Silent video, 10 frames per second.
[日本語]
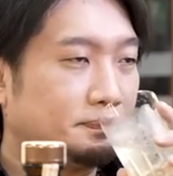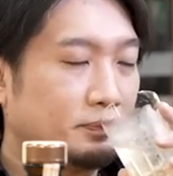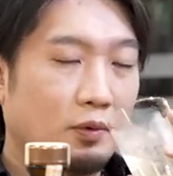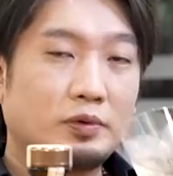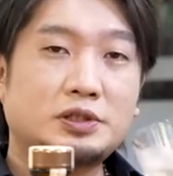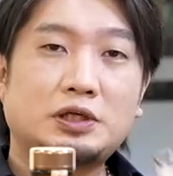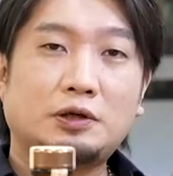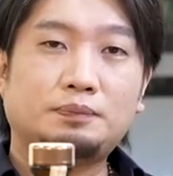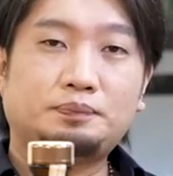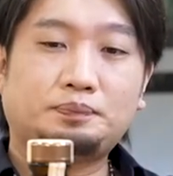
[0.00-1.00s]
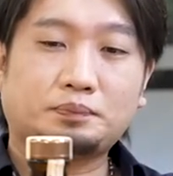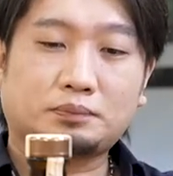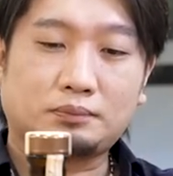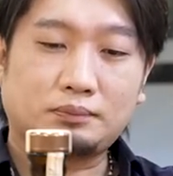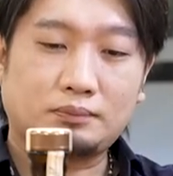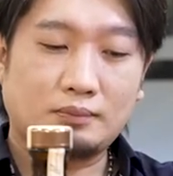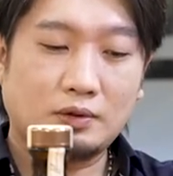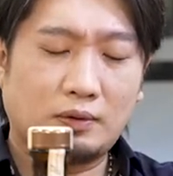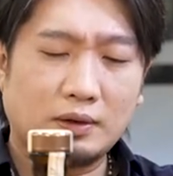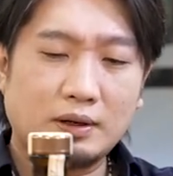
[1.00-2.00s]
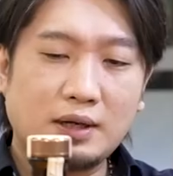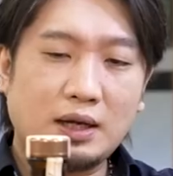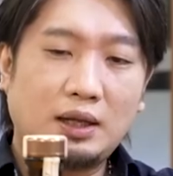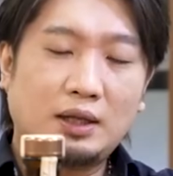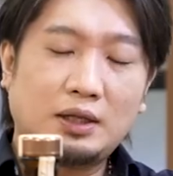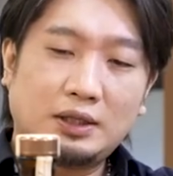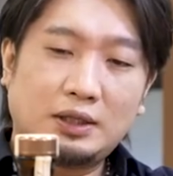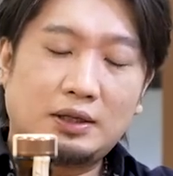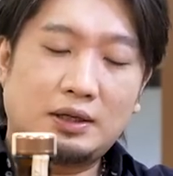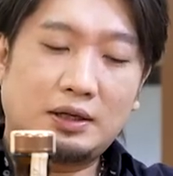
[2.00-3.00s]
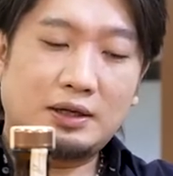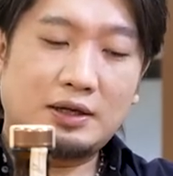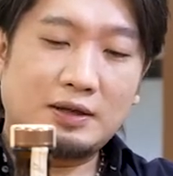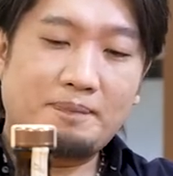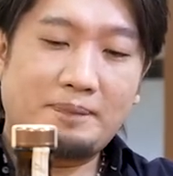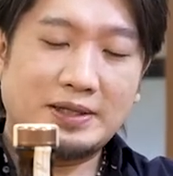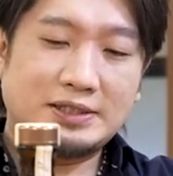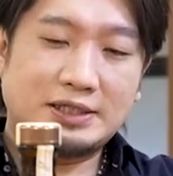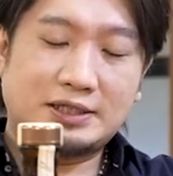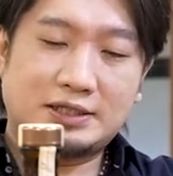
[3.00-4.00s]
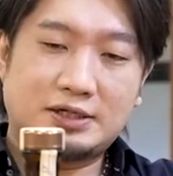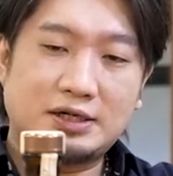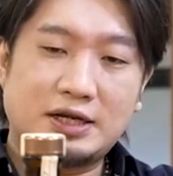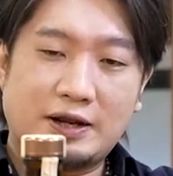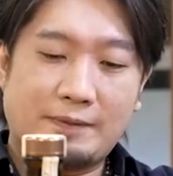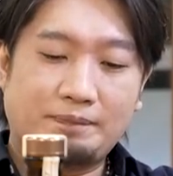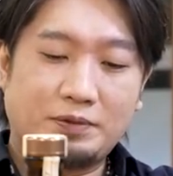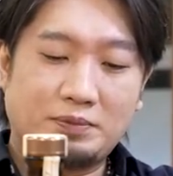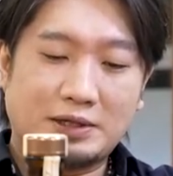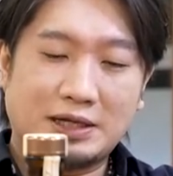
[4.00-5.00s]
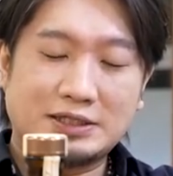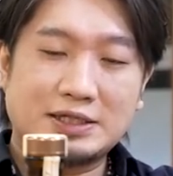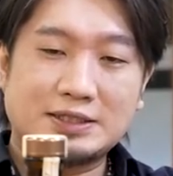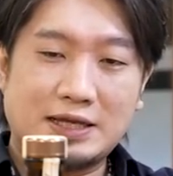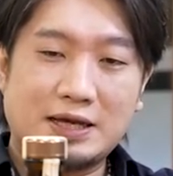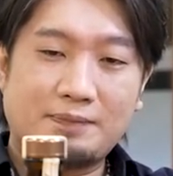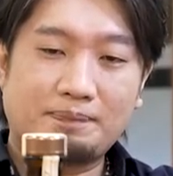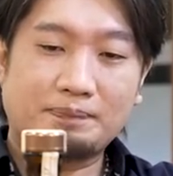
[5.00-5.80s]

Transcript: 美味しい。これは、一杯じっくり飲む感じですね。